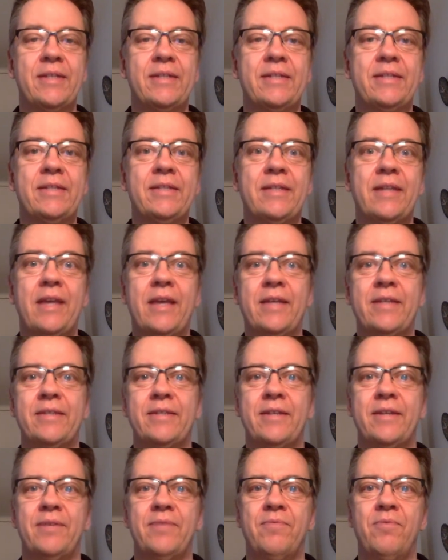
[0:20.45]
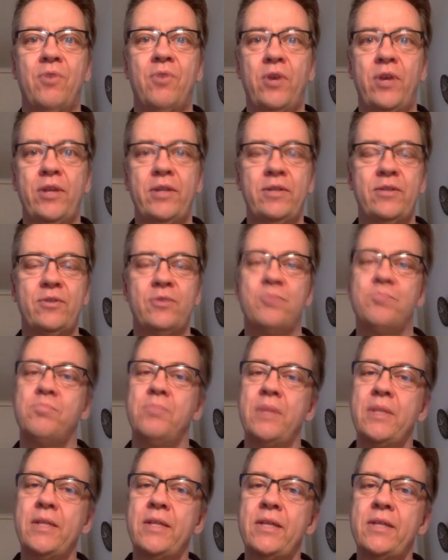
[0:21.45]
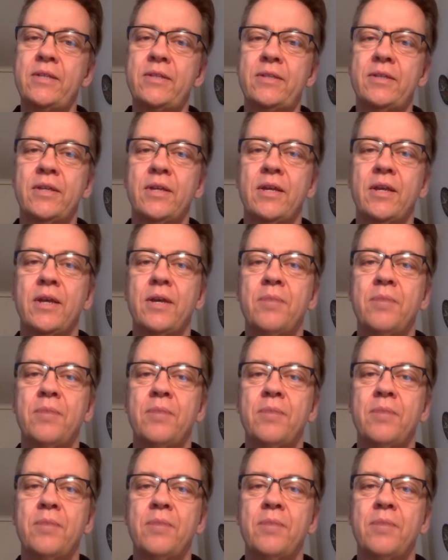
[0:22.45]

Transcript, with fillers: die nächsten Wochen, zumindest